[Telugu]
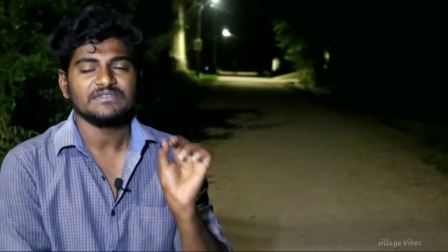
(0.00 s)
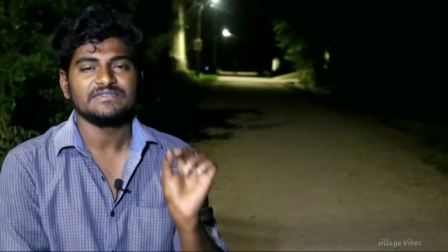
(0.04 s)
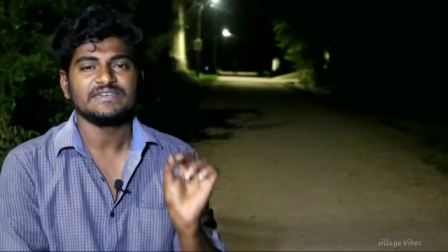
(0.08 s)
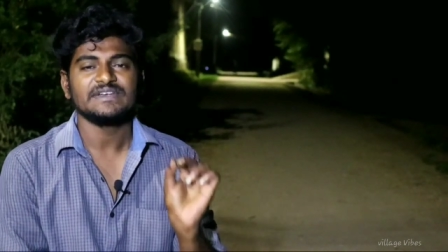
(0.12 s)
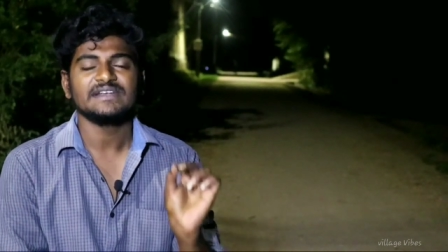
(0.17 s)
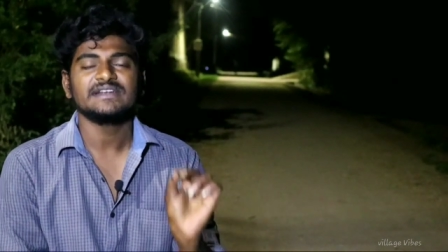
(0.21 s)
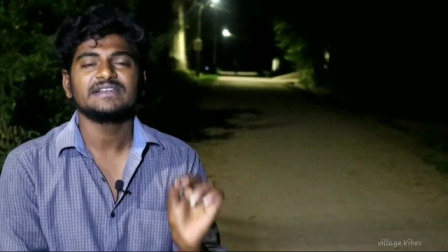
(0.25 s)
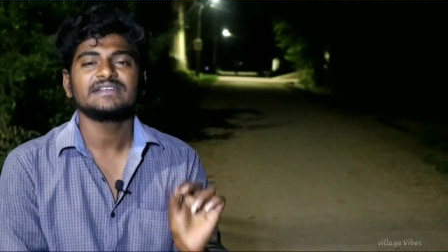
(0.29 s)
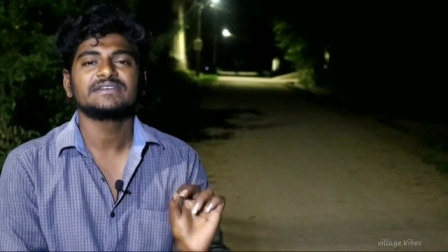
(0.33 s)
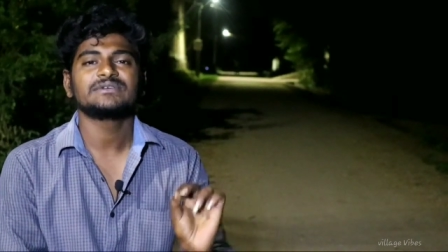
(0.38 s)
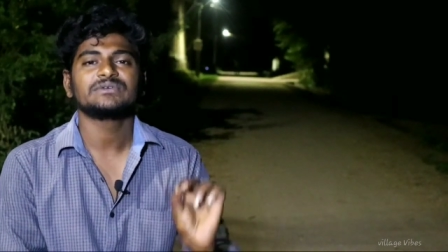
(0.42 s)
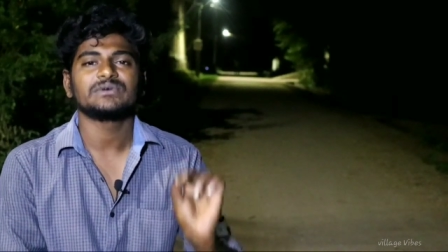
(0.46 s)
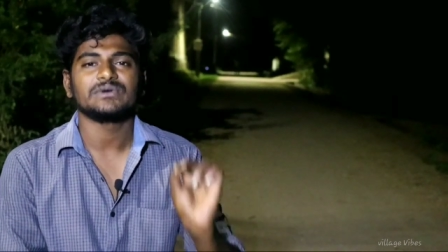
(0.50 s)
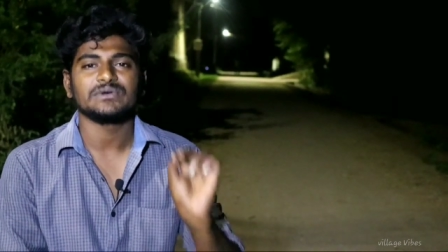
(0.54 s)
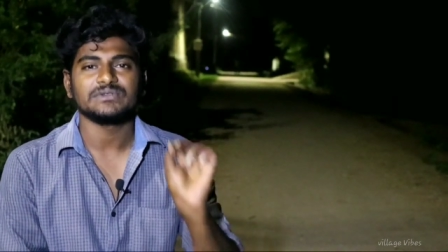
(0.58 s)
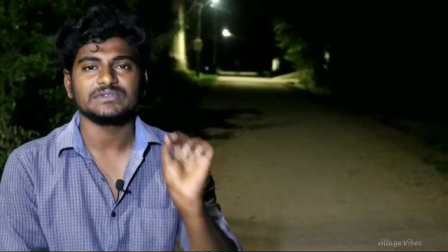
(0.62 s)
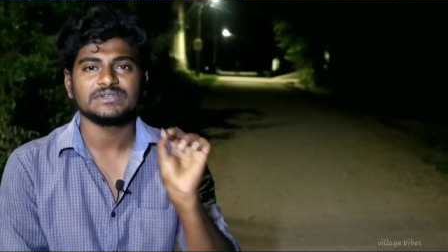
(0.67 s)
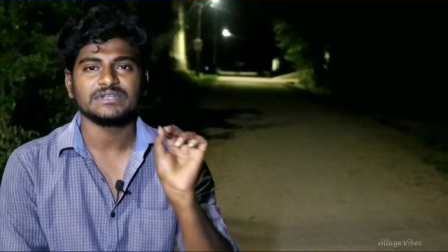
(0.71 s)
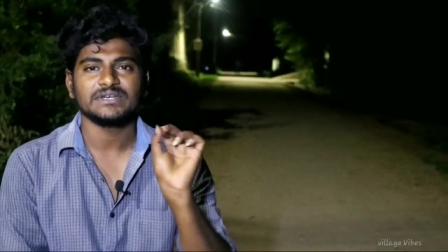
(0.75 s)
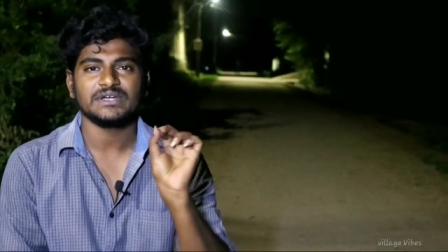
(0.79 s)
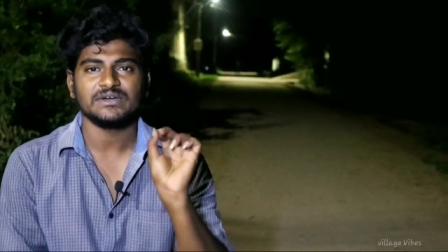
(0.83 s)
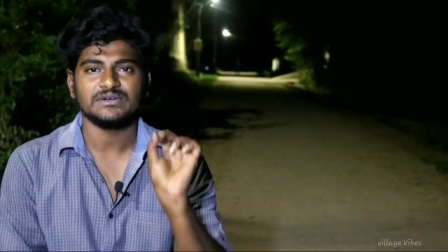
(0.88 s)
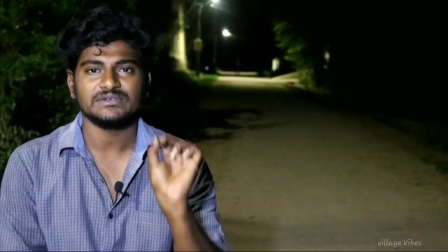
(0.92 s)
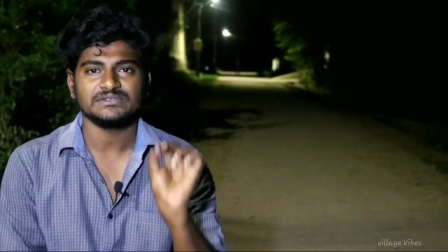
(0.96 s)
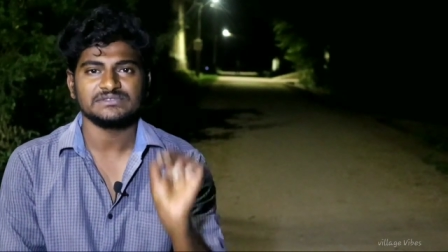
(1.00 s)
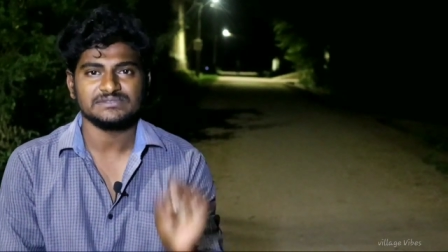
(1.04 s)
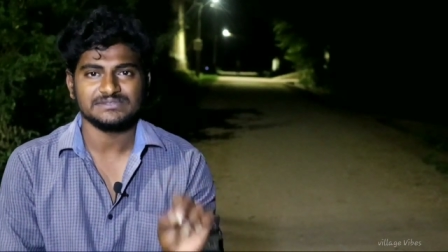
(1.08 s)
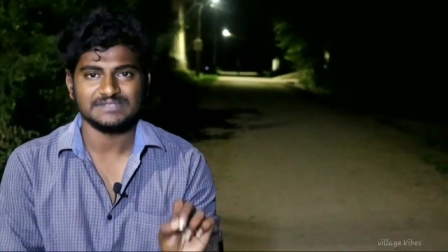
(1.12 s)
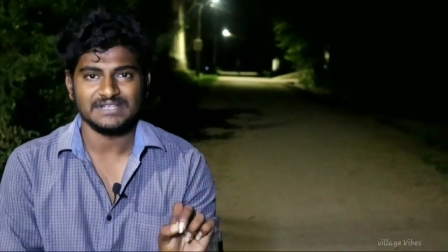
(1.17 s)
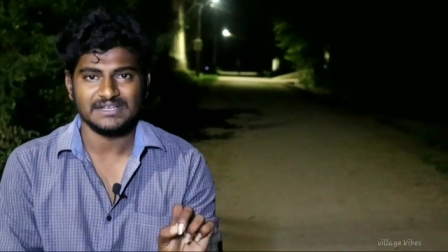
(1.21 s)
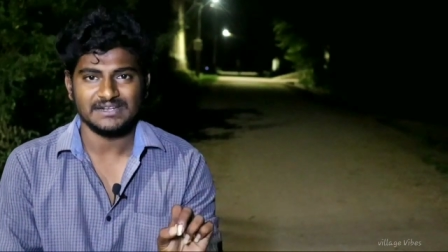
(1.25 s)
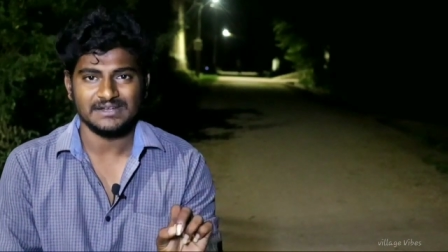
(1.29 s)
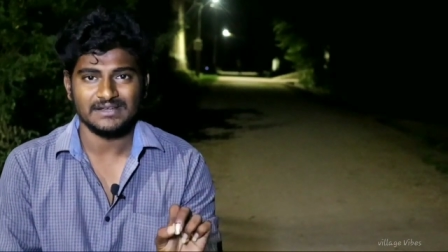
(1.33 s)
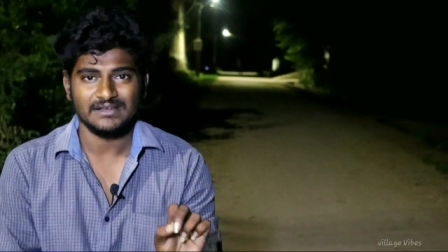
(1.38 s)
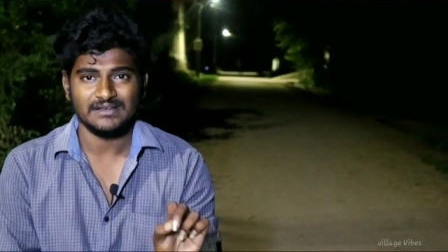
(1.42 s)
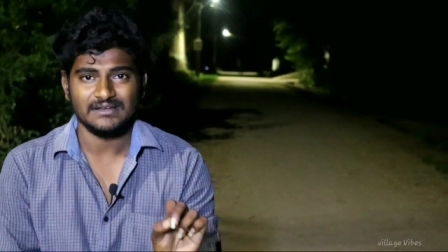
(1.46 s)
ఫీల్డ్ కొత్తగా
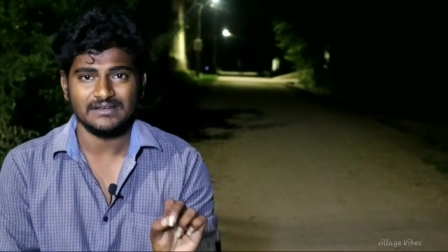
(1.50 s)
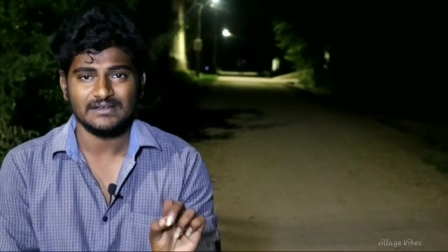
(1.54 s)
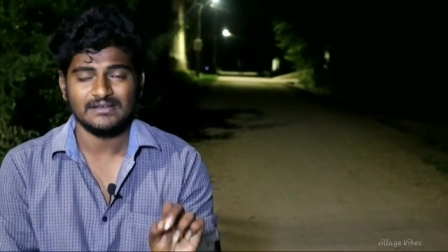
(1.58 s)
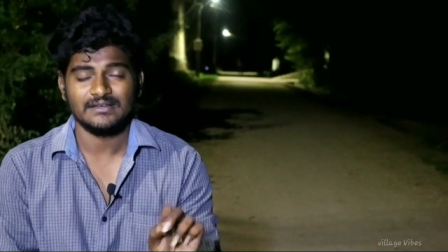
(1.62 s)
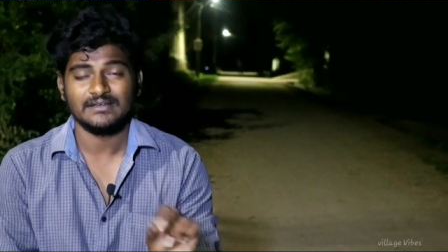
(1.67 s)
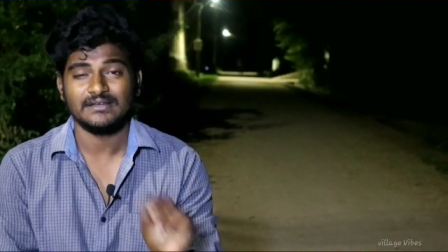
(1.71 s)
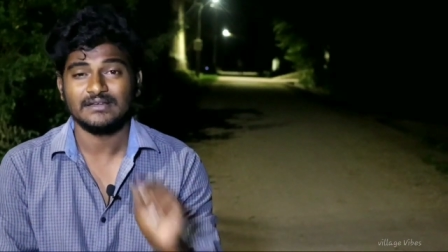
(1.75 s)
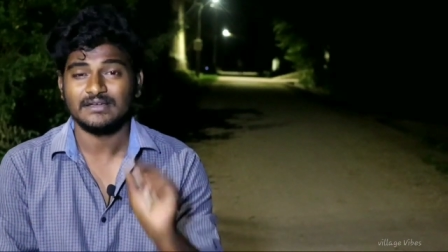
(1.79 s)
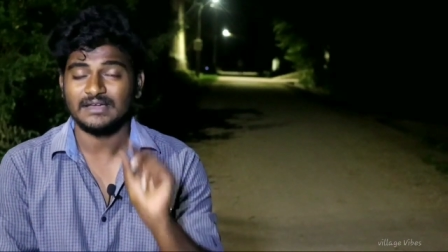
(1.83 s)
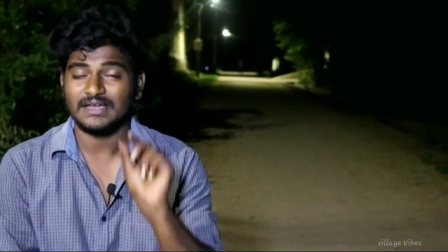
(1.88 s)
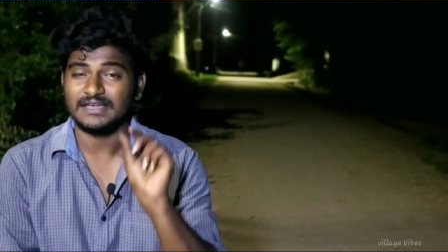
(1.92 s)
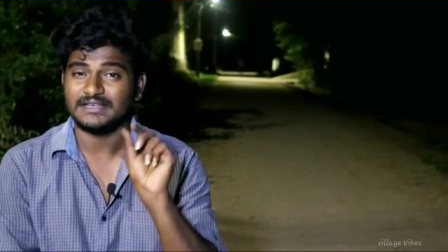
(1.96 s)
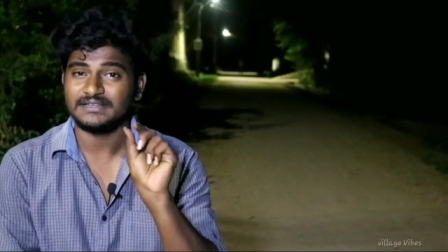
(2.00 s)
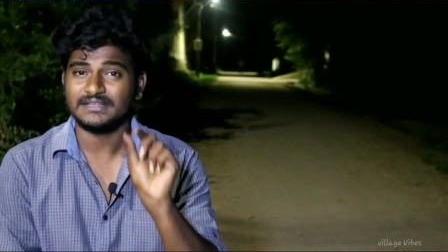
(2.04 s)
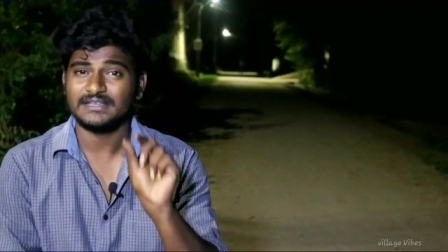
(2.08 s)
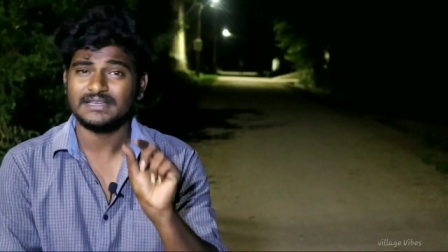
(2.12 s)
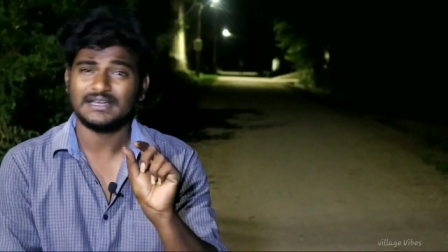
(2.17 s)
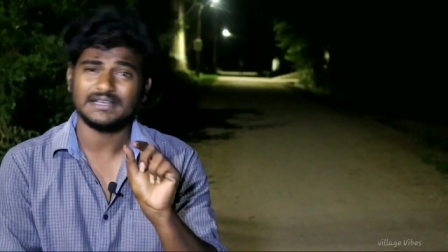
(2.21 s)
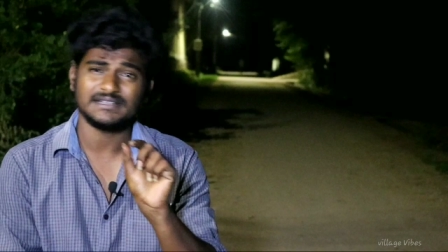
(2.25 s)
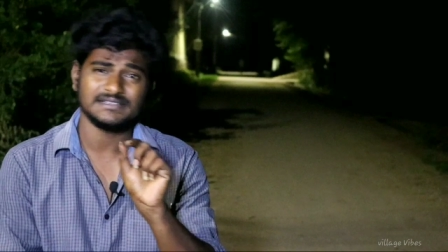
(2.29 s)
వస్తున్నారా అయితే